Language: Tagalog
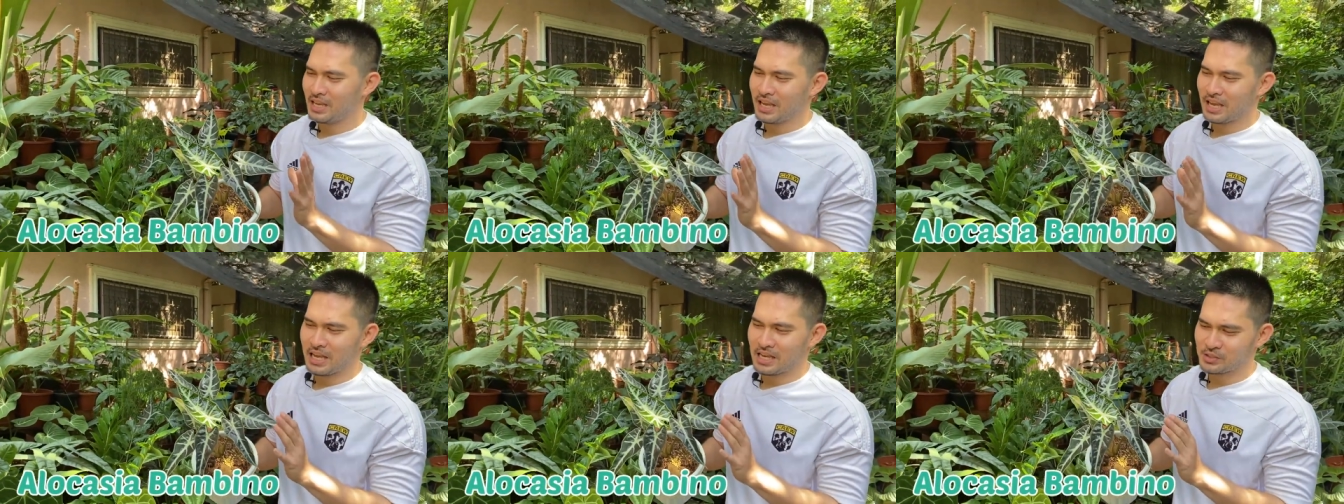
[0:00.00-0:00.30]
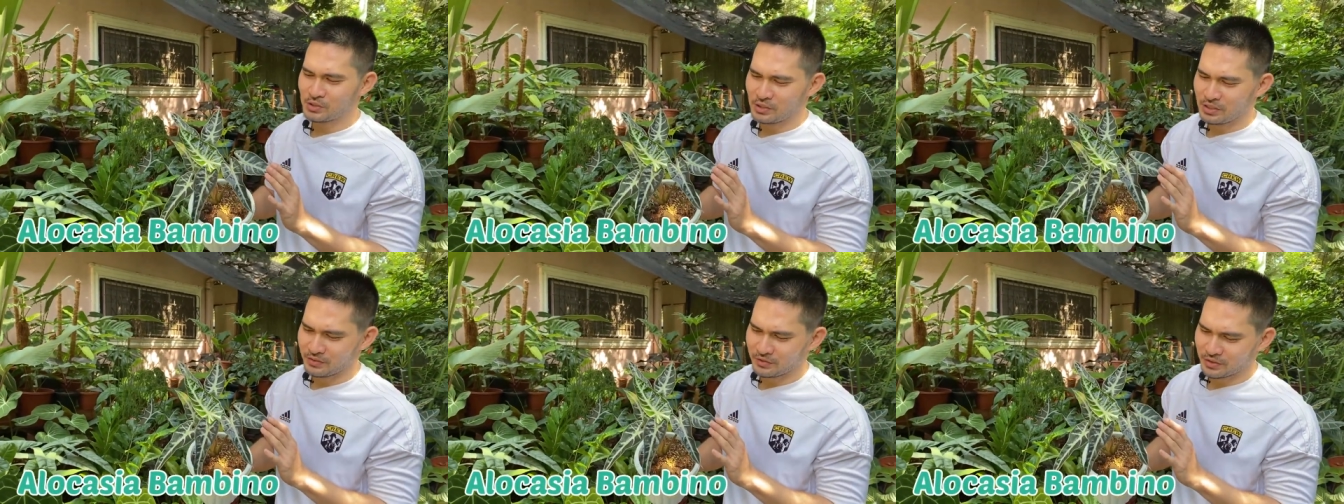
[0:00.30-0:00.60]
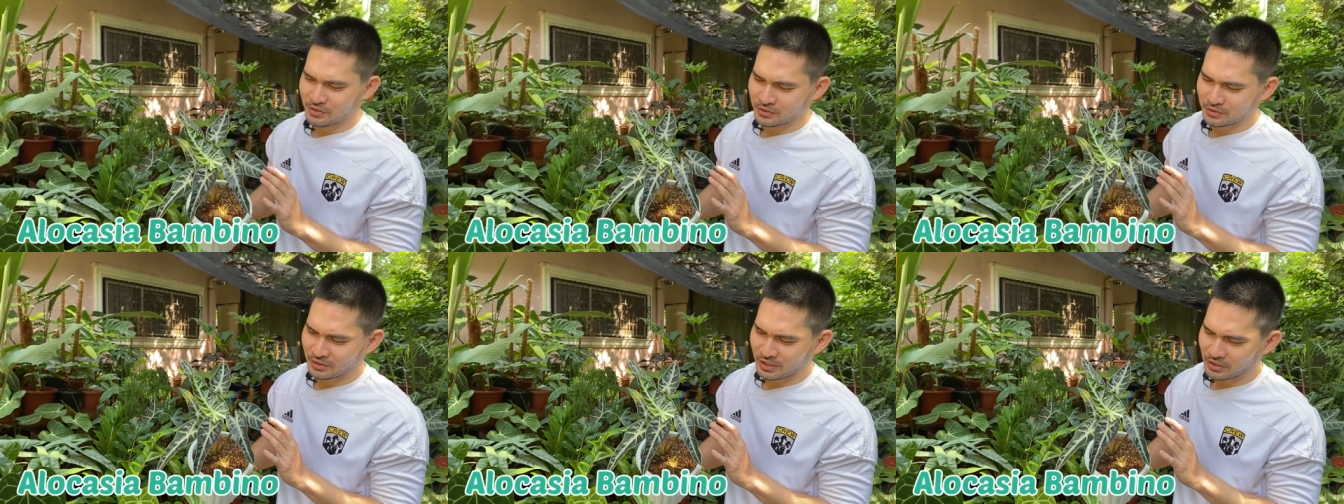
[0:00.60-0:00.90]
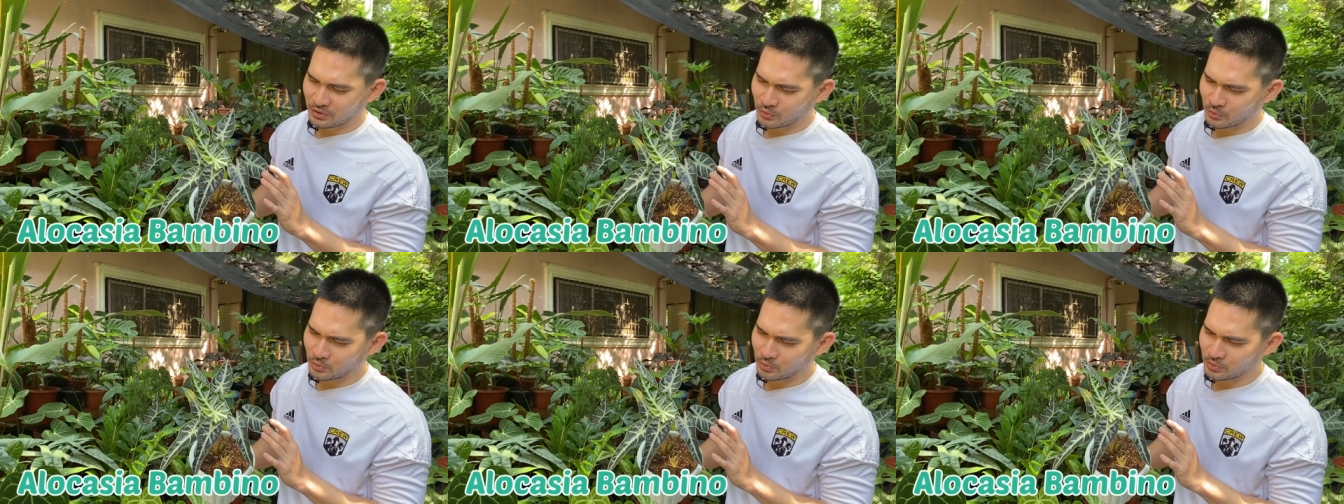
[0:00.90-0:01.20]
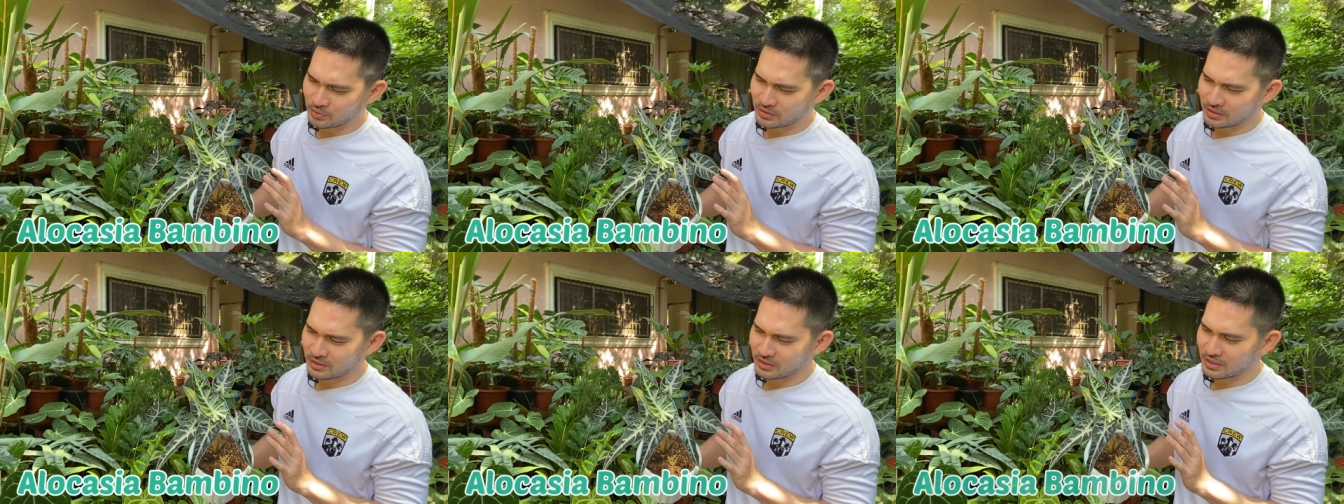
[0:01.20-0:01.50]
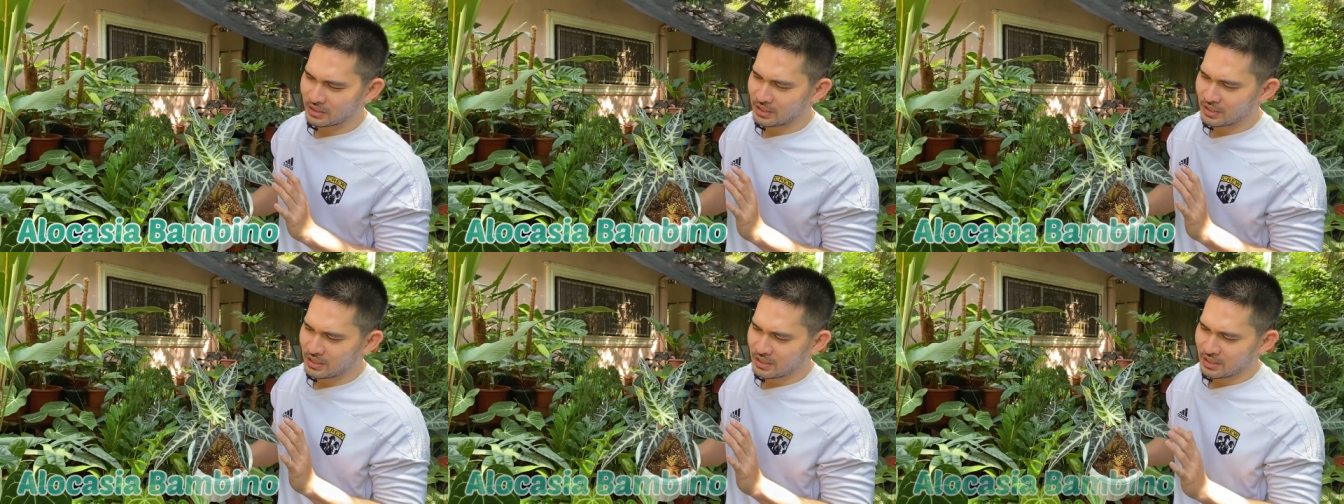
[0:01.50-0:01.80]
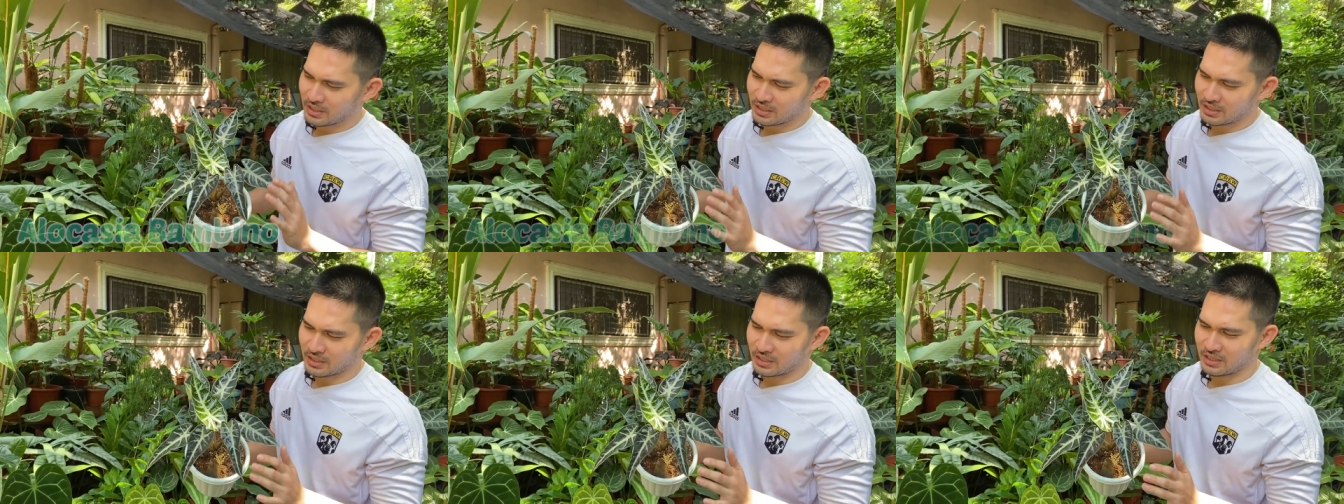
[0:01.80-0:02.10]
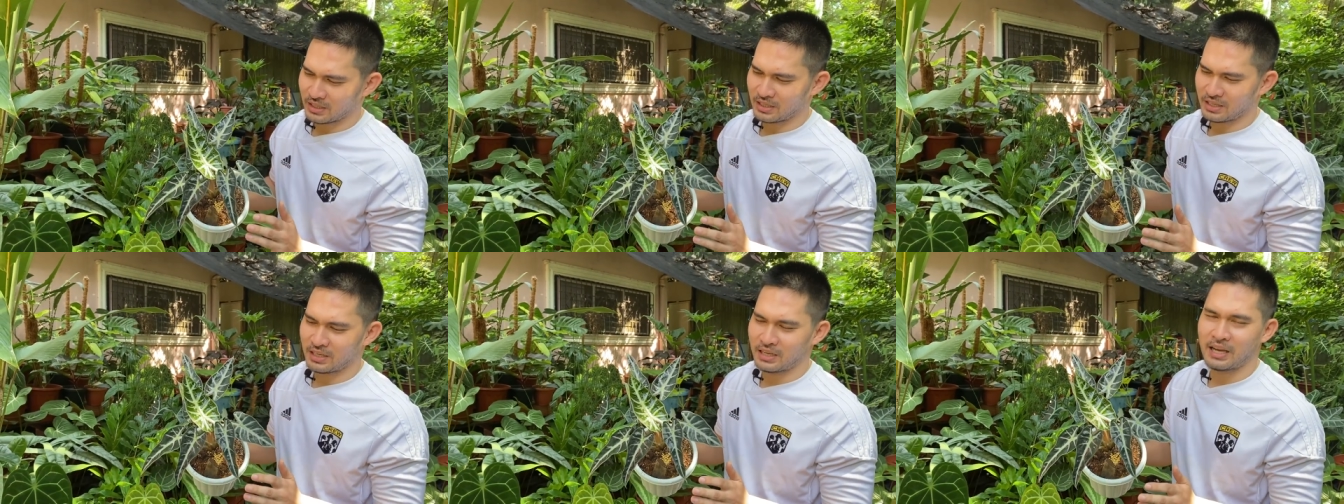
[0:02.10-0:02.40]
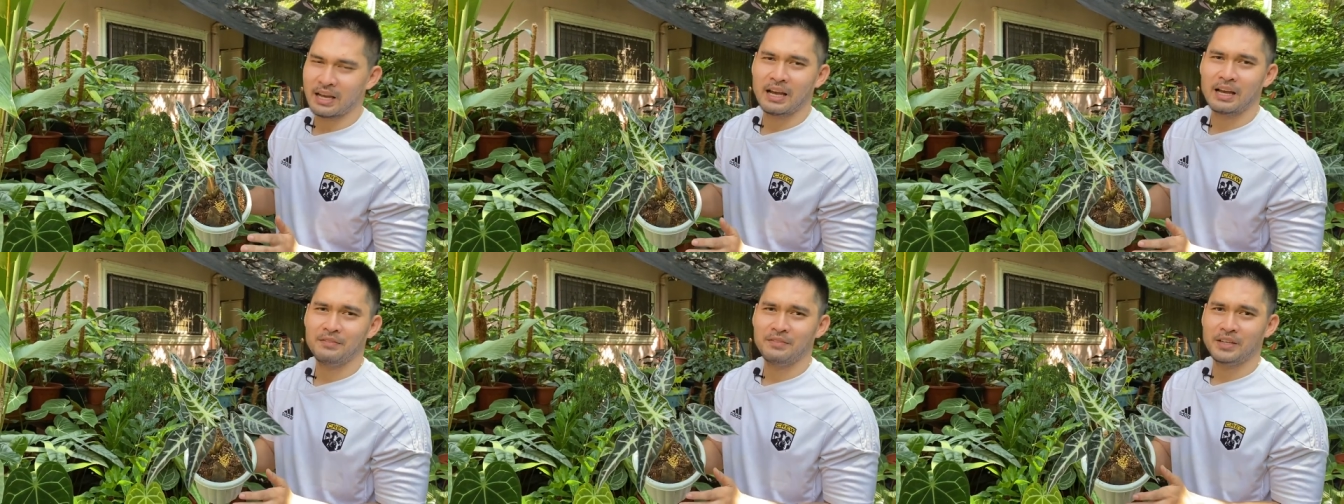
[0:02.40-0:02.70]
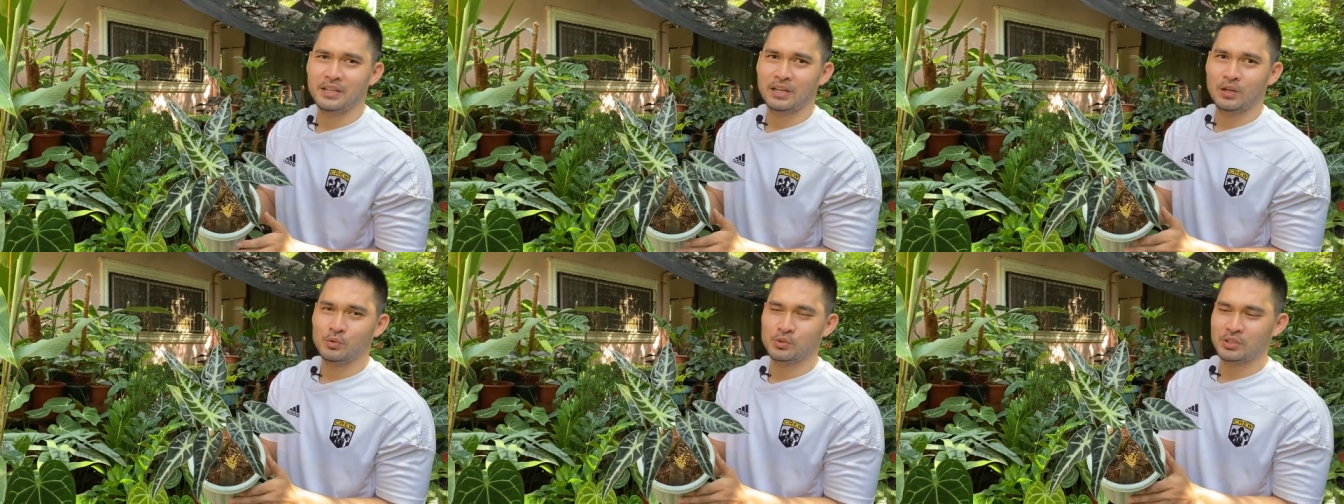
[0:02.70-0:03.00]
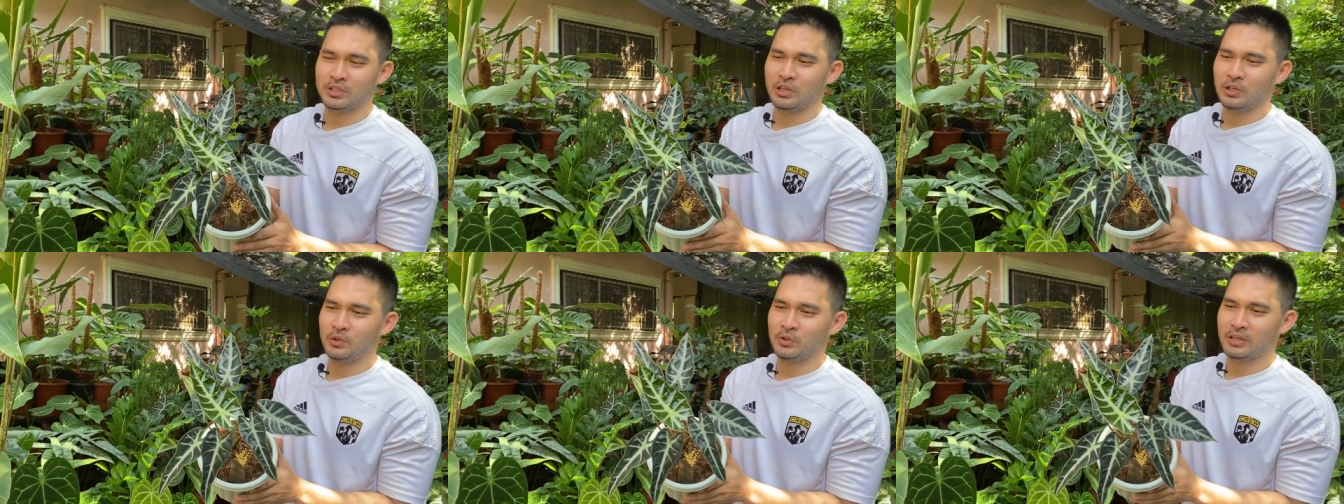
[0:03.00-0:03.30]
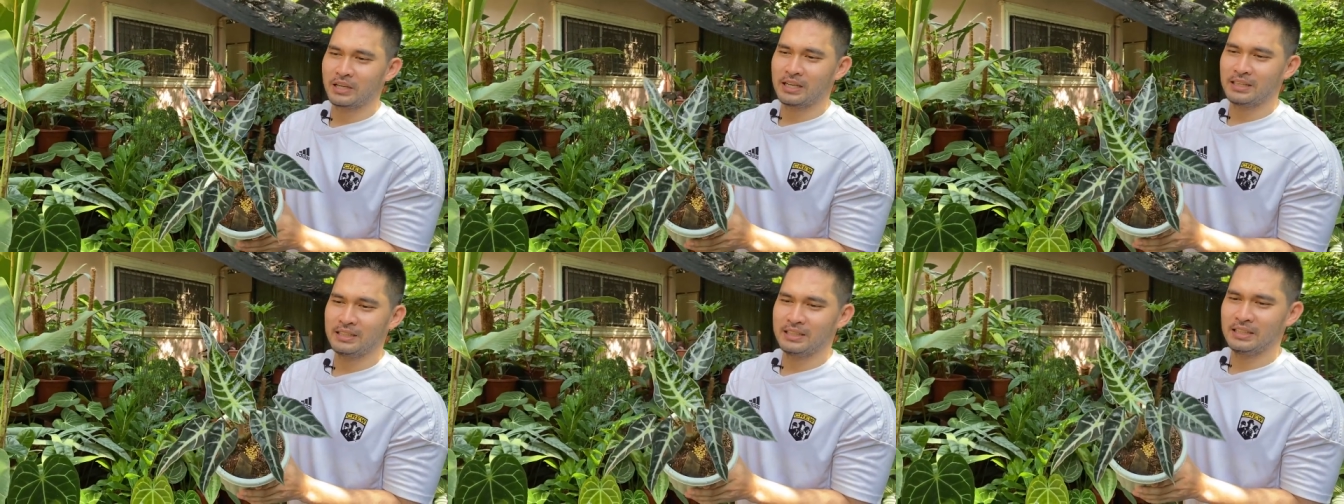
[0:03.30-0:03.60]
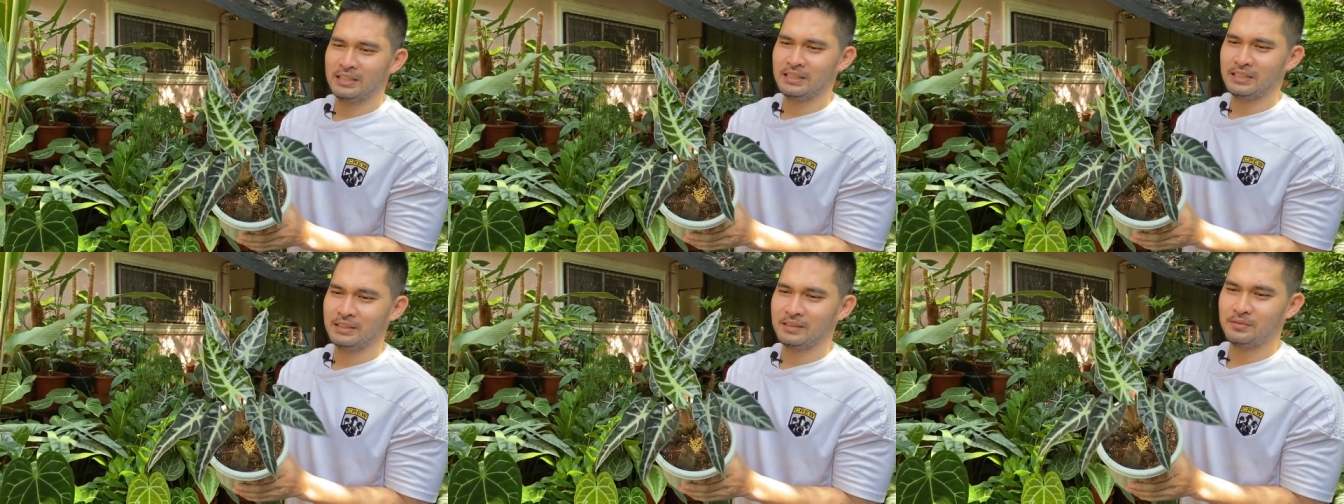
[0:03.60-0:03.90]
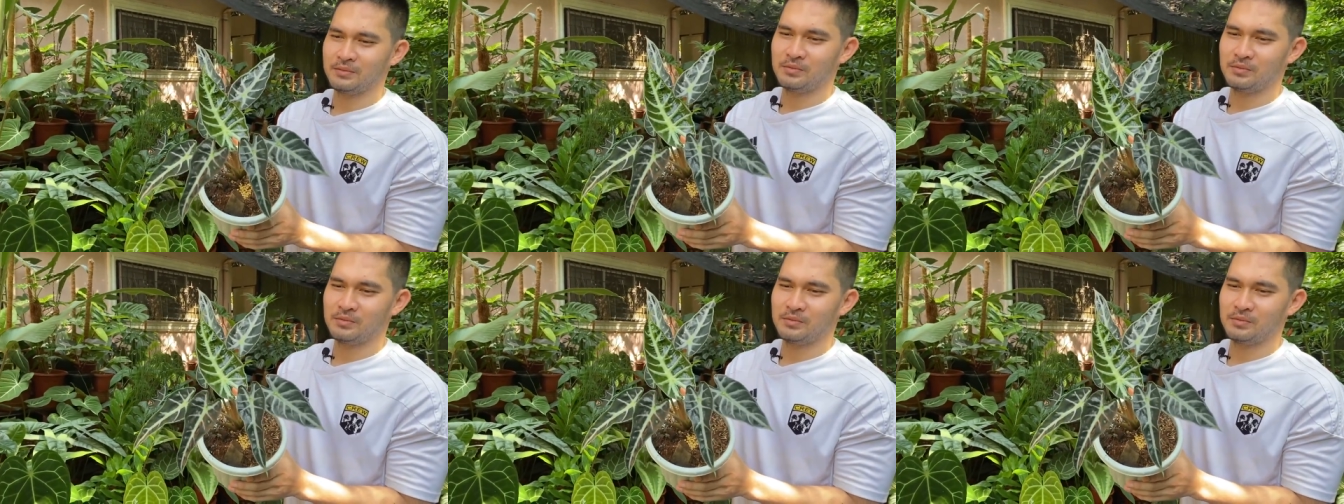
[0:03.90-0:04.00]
Actually, if you try to uh, have a closer look at it,